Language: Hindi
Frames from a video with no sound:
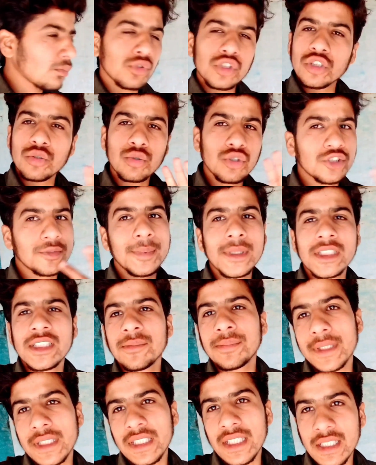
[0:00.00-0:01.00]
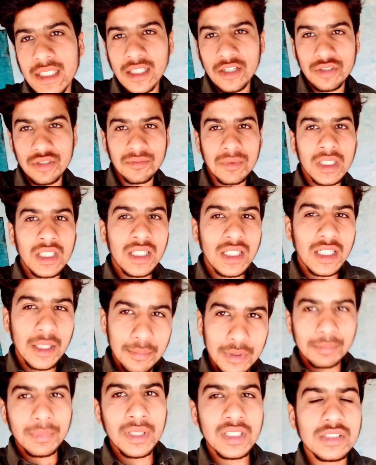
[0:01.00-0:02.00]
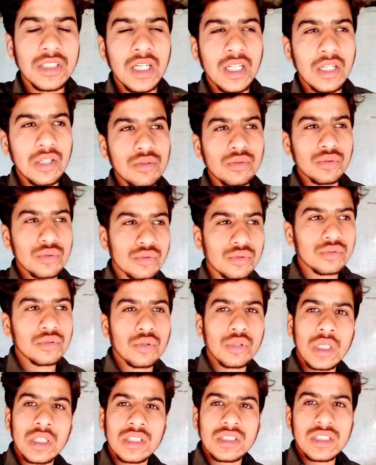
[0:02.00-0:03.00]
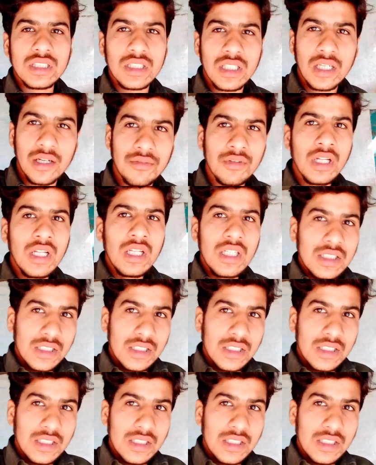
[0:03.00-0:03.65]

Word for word: मुझे कुछ भी नहीं पता है क्या होने वाला है अभी मैं जा रहा हूँ दुकान की तरफ